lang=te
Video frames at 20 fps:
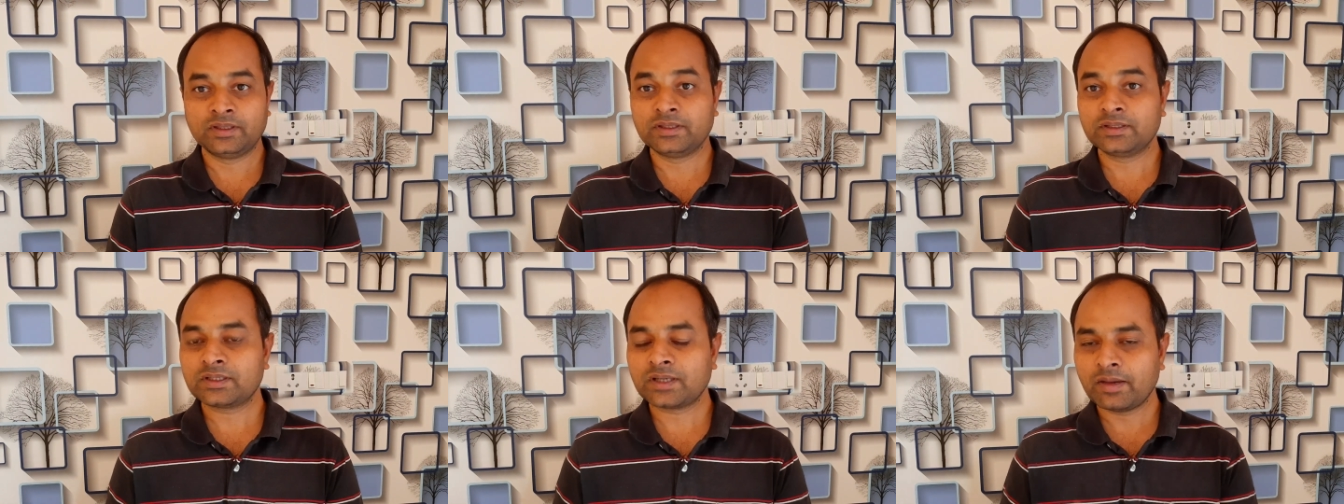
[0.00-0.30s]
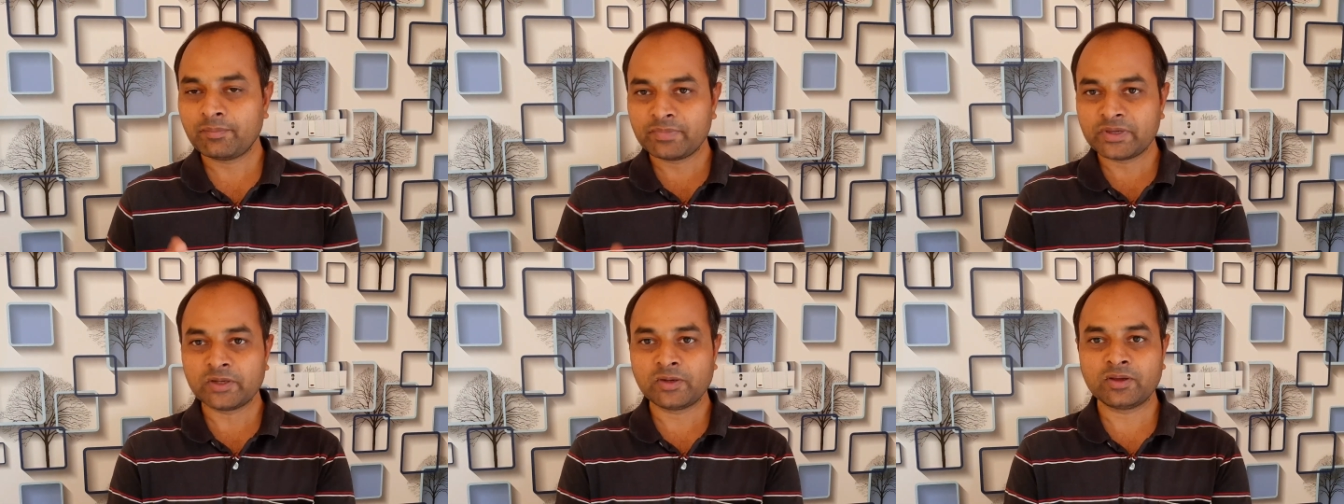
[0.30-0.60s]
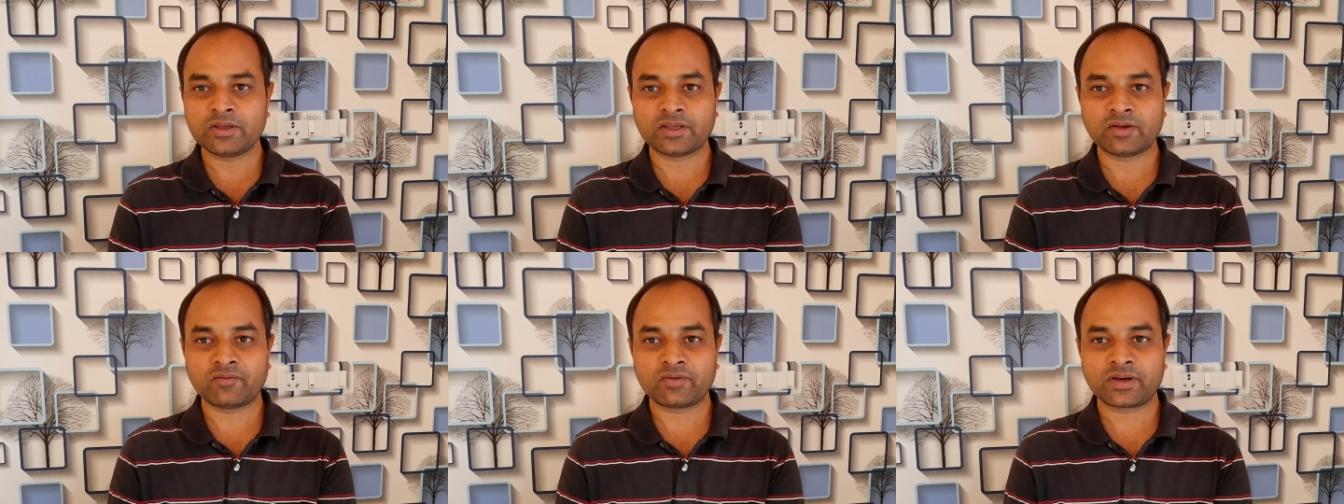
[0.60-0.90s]
ఇంకా మీలో
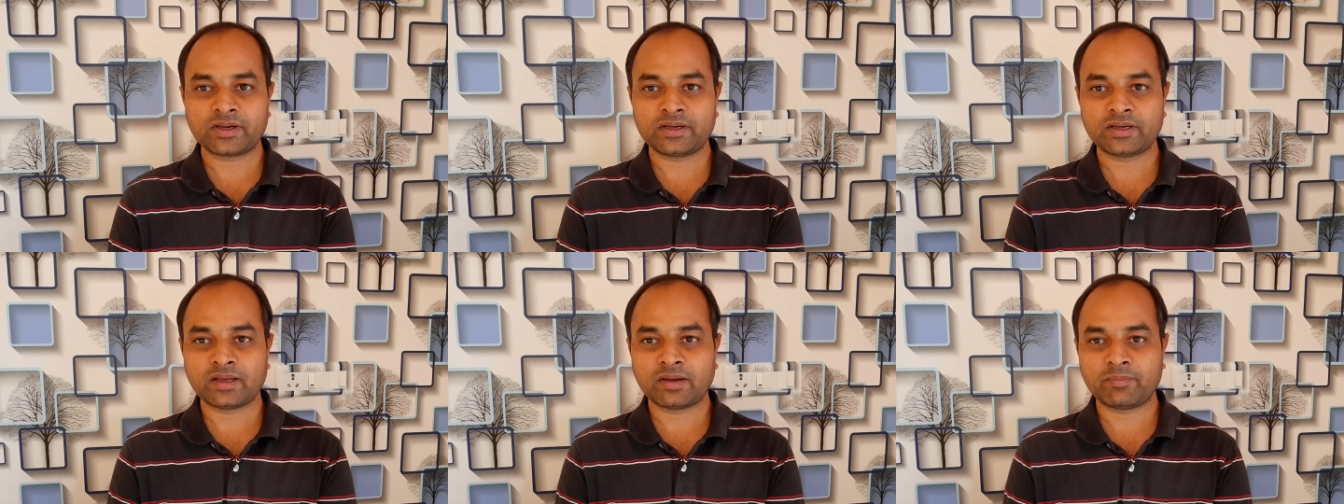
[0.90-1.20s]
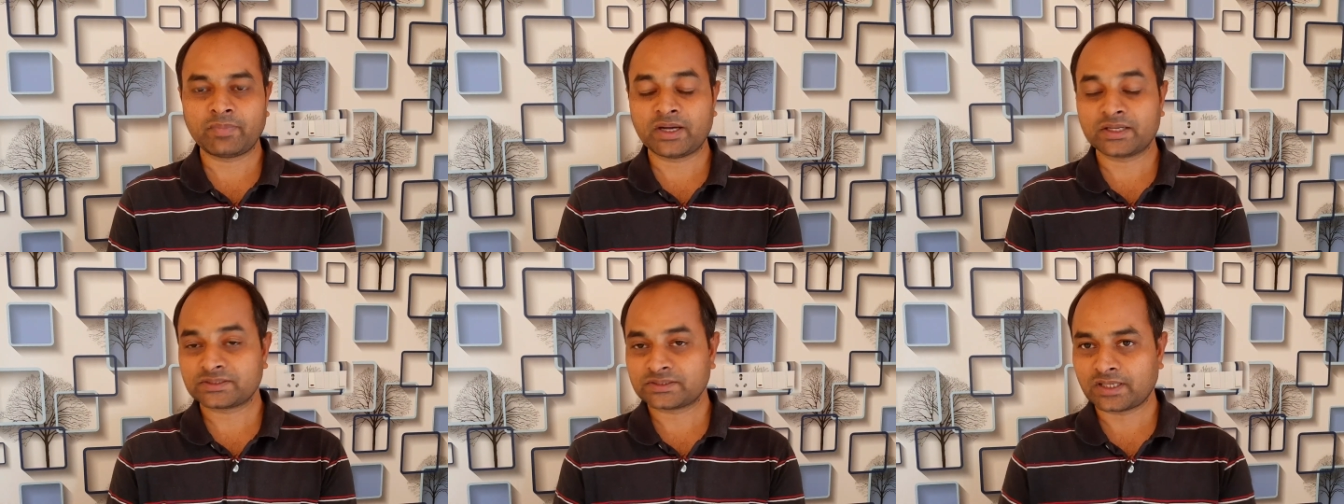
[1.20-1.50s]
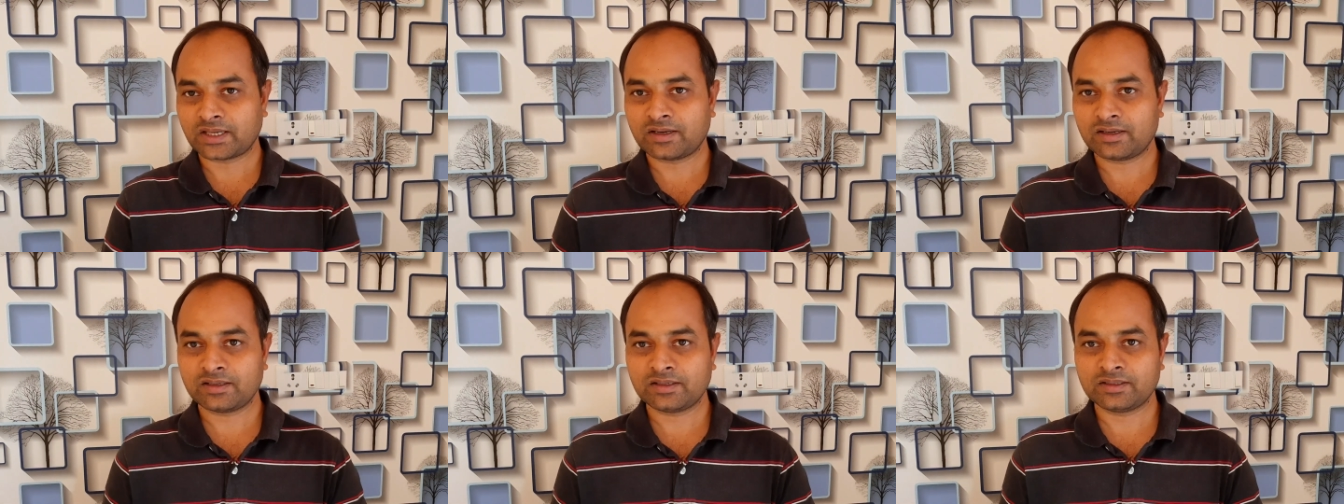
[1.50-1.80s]
ఎవరైనా మా
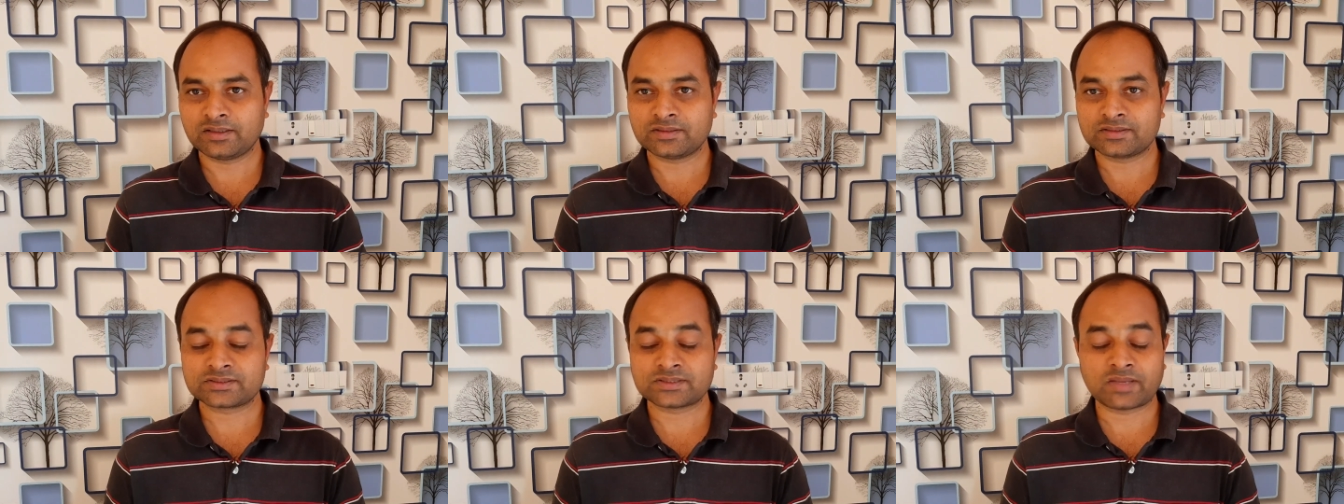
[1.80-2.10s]
ఛానల్ని